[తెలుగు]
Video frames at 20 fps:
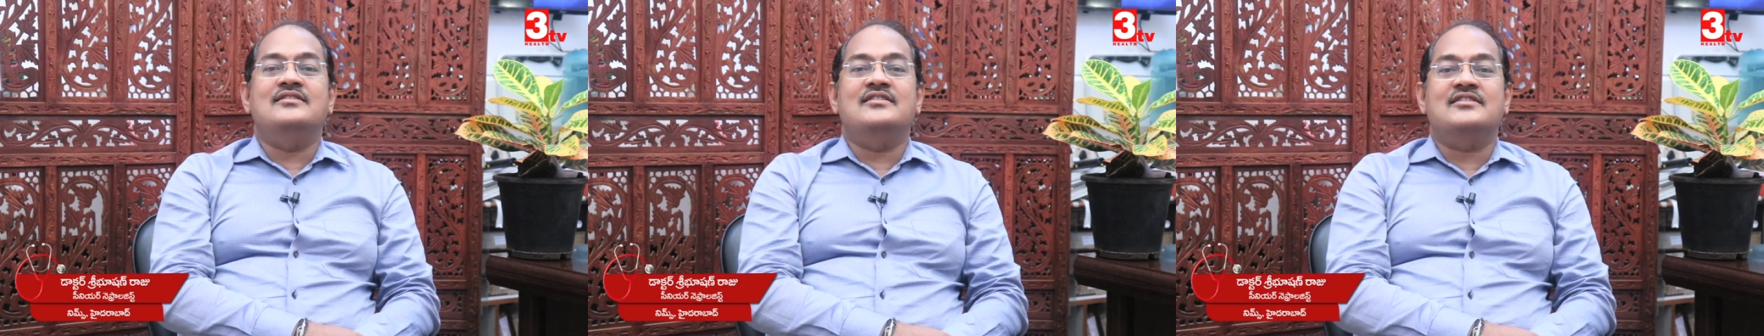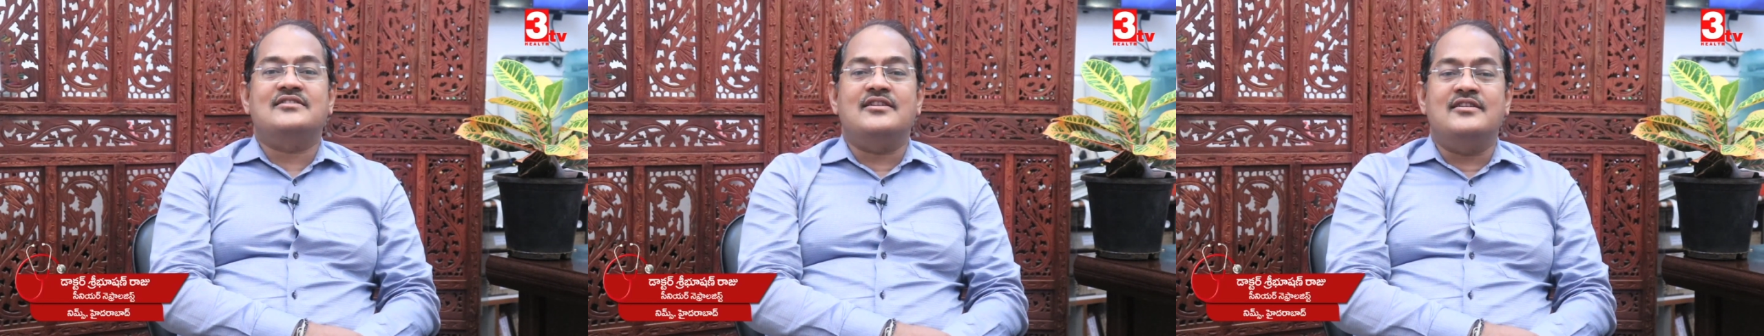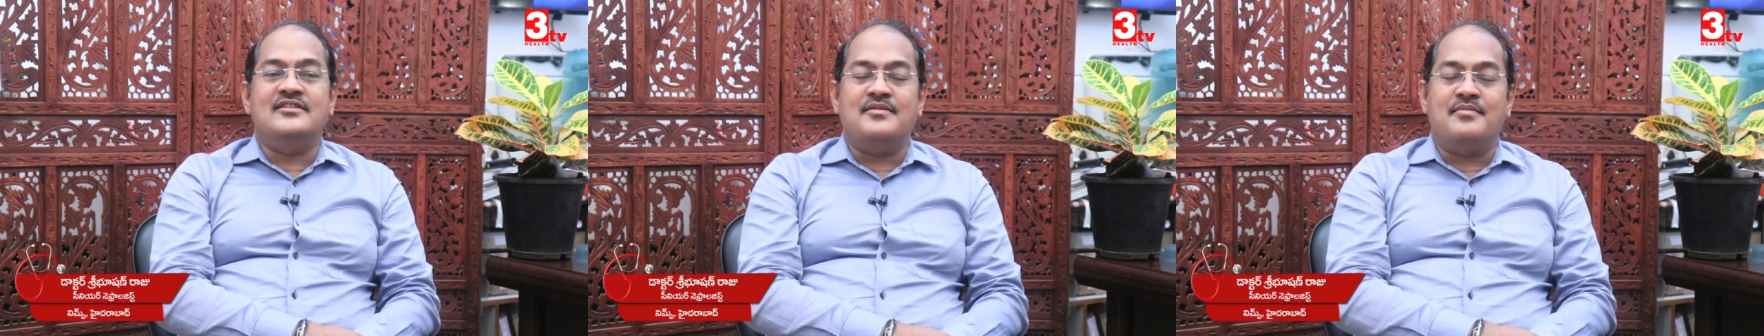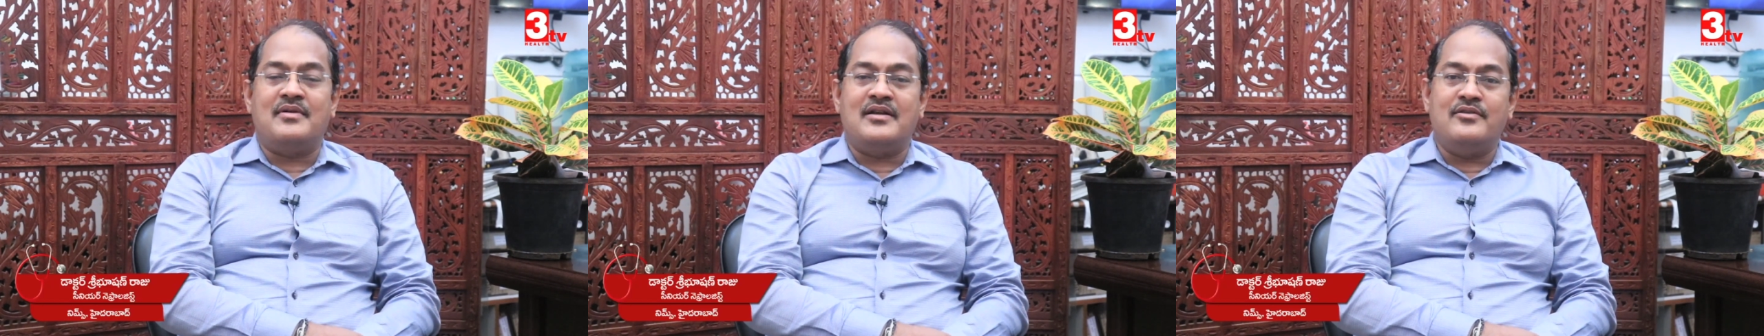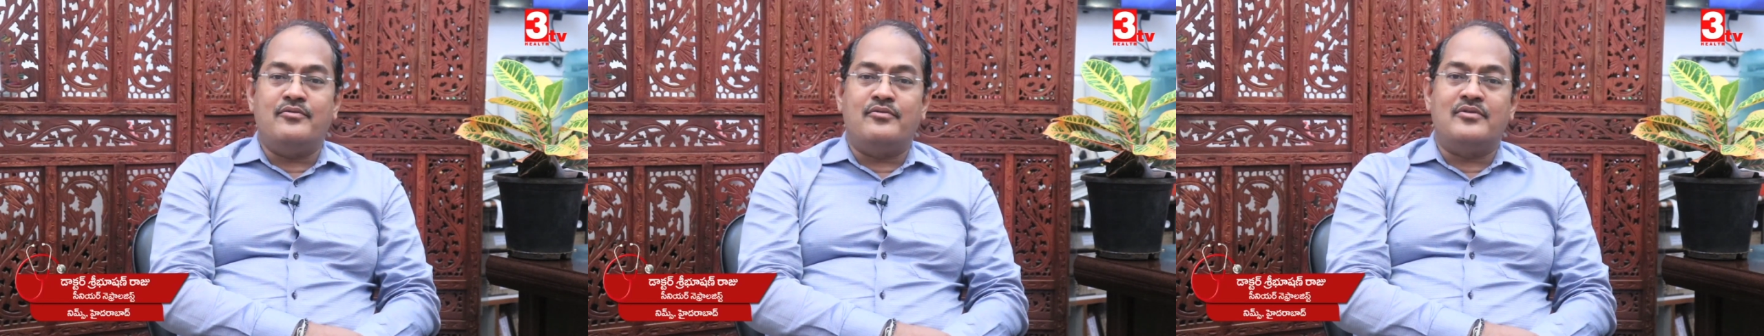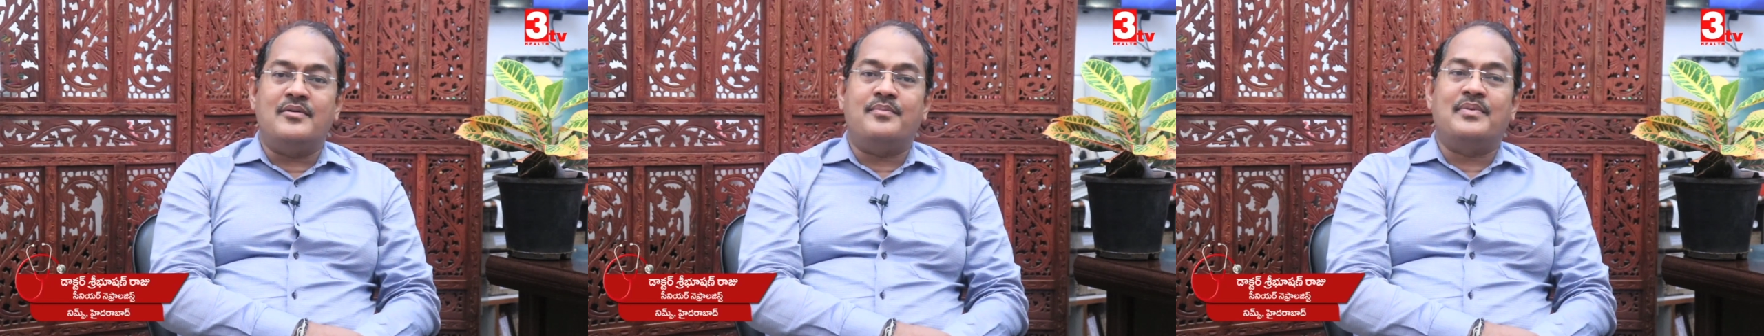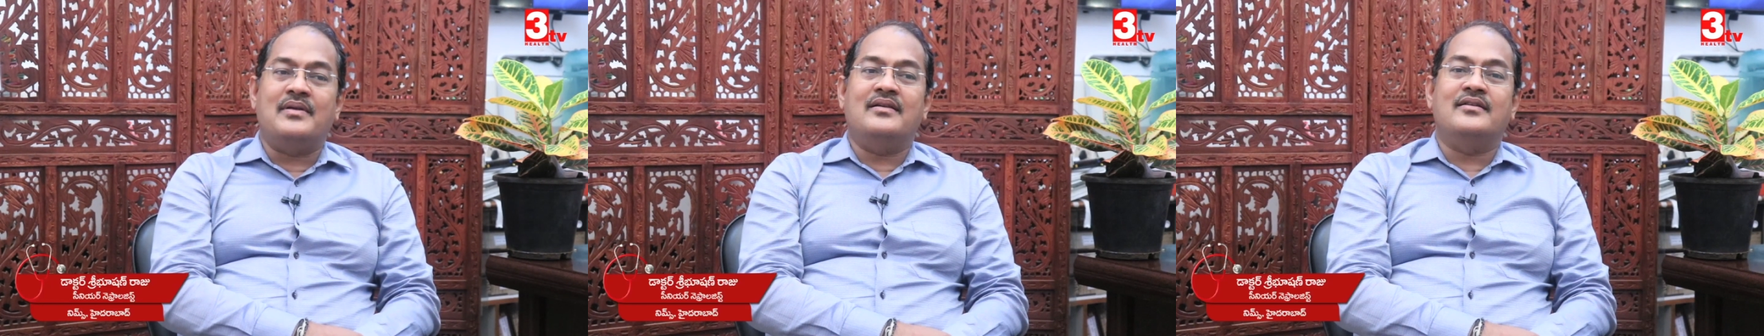ఇంజక్షన్కి మళ్ళీ
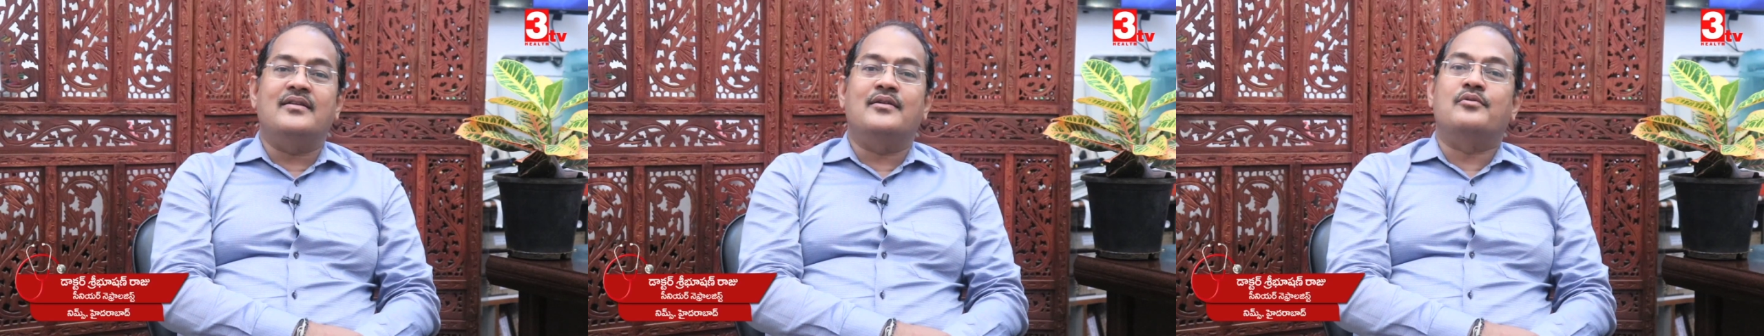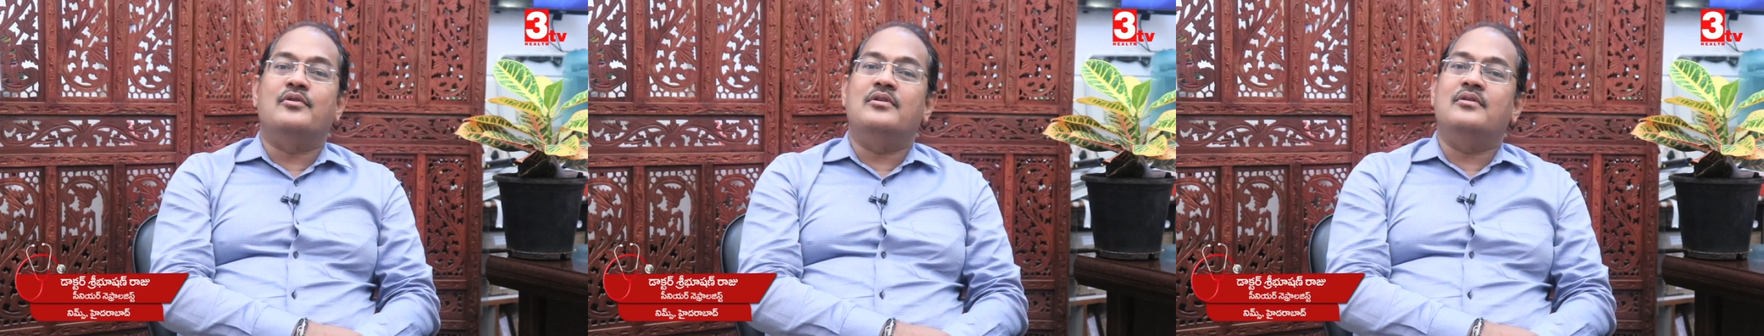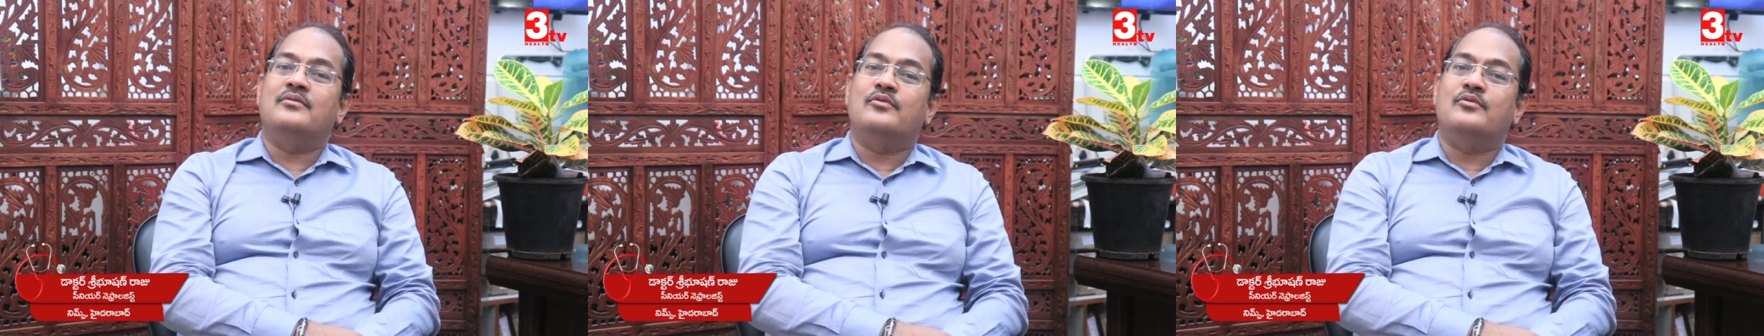ఉన్న పొలంగా